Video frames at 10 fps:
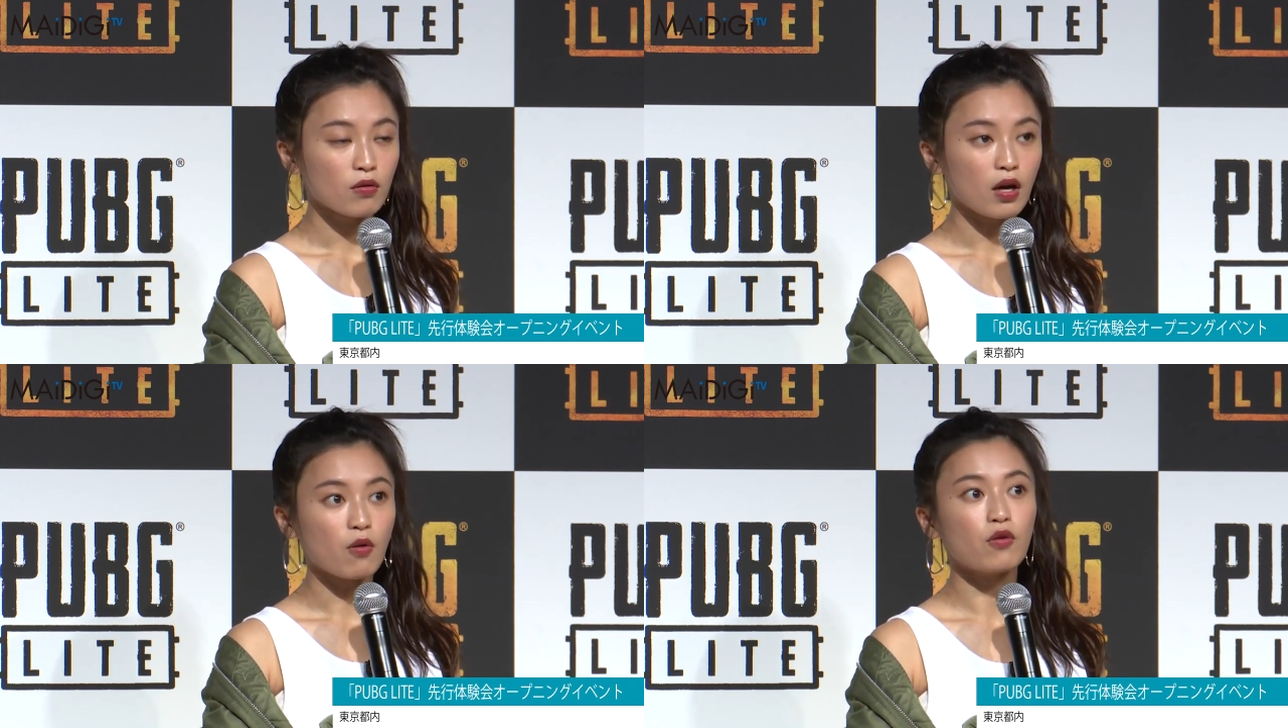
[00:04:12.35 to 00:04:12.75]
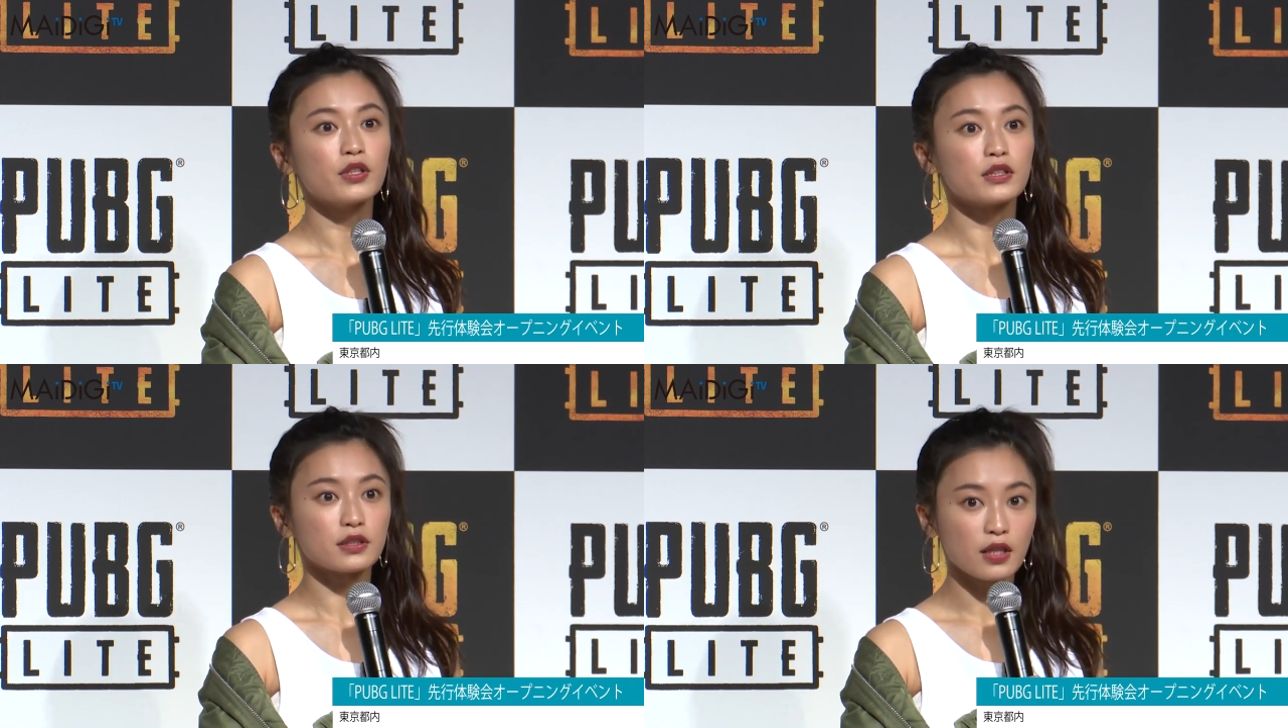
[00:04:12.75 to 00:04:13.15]
が多
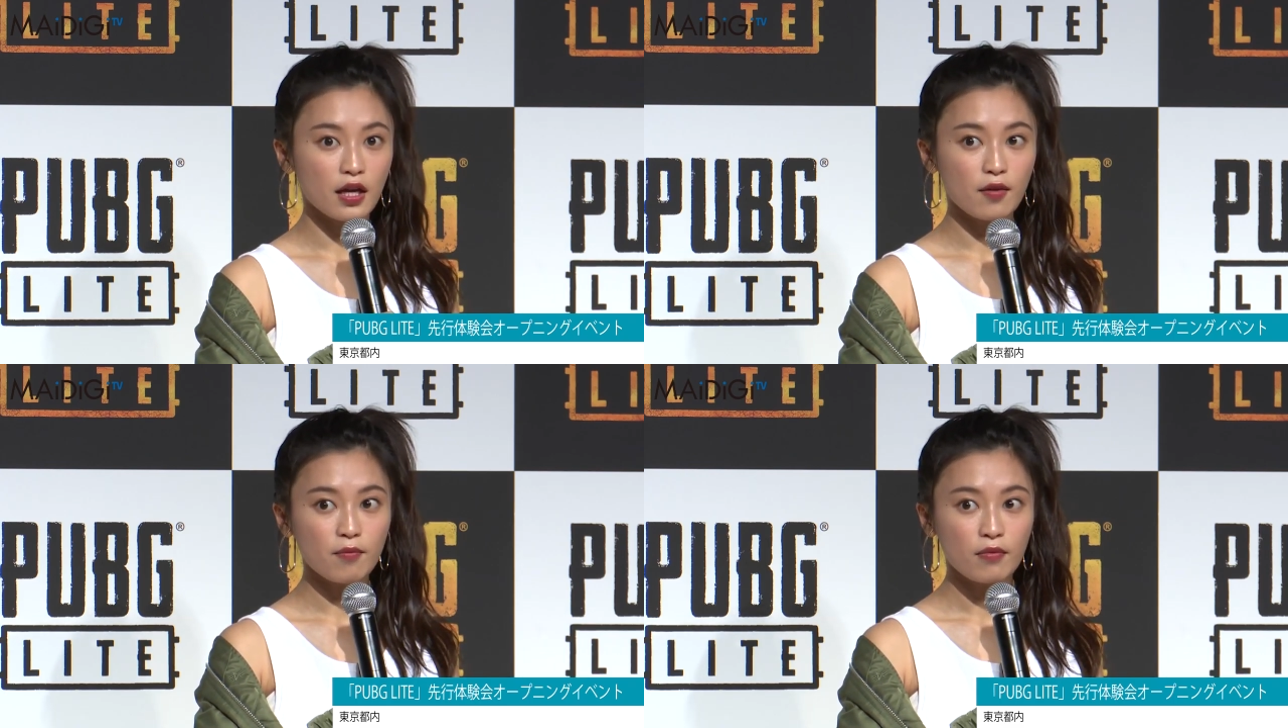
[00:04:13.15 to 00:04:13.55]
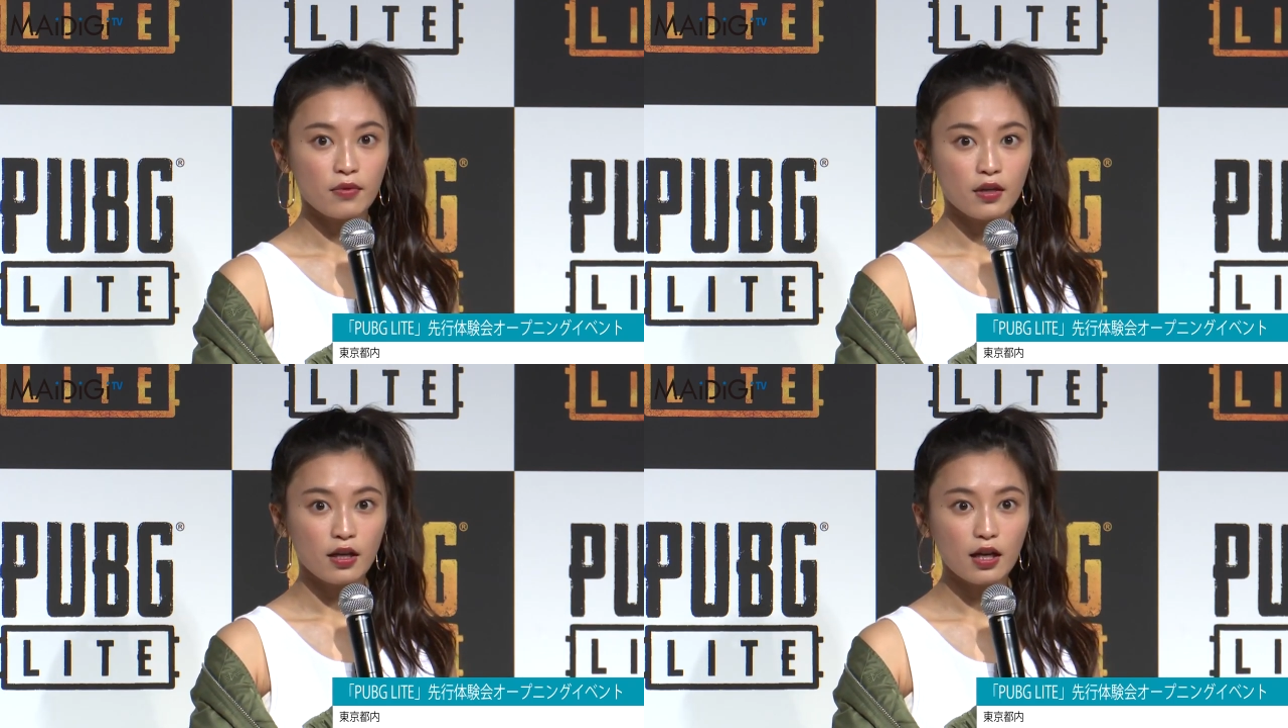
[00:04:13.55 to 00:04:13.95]
いですね
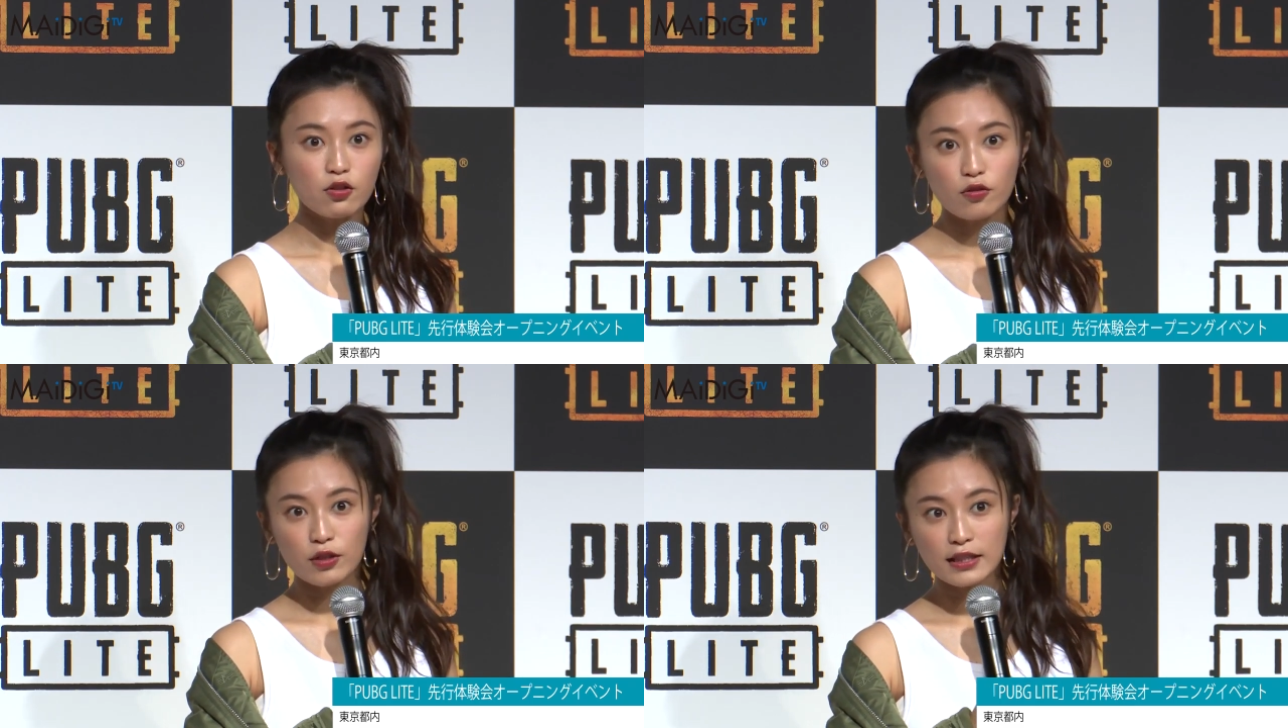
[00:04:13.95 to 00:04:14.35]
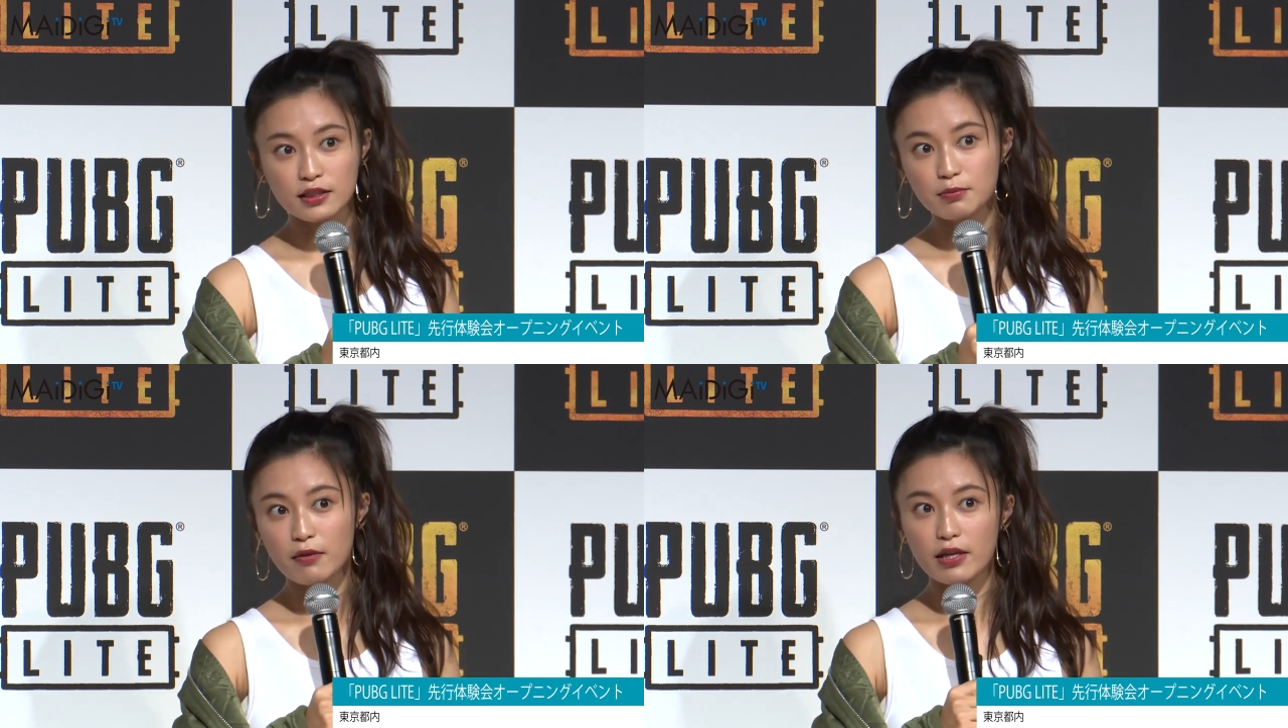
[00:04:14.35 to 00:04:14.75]
あと
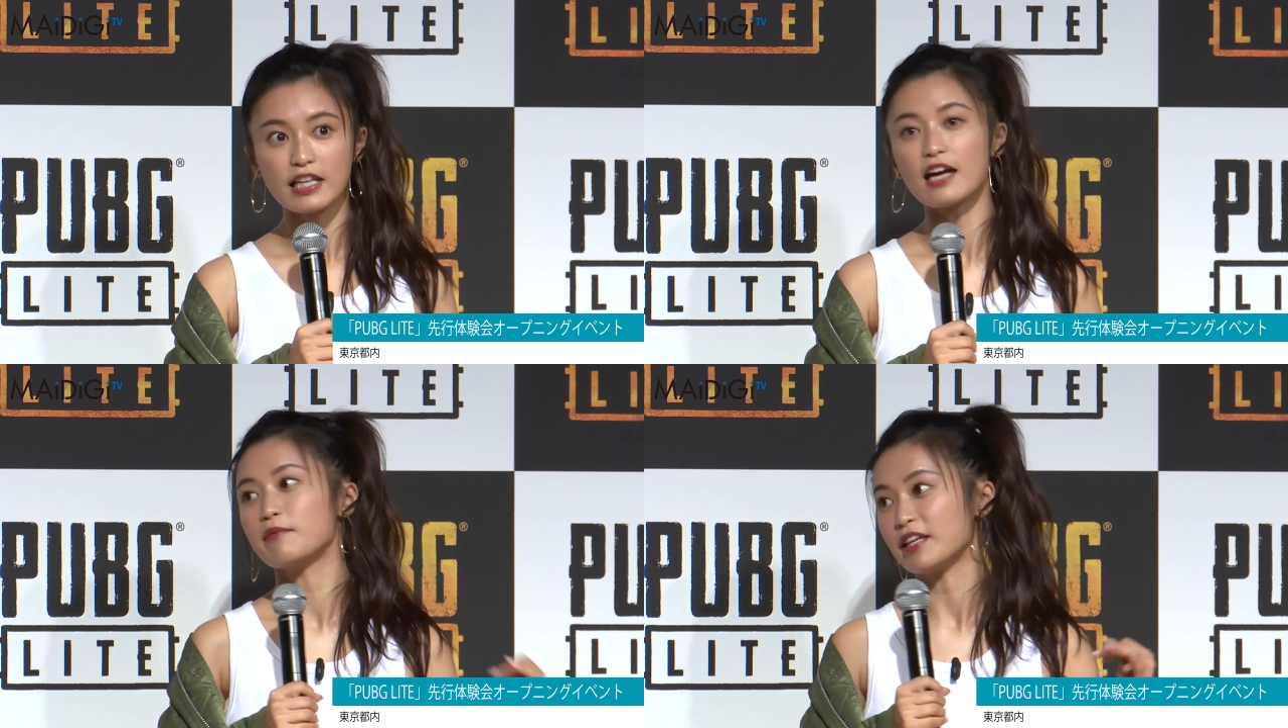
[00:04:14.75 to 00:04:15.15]
夏場はダイ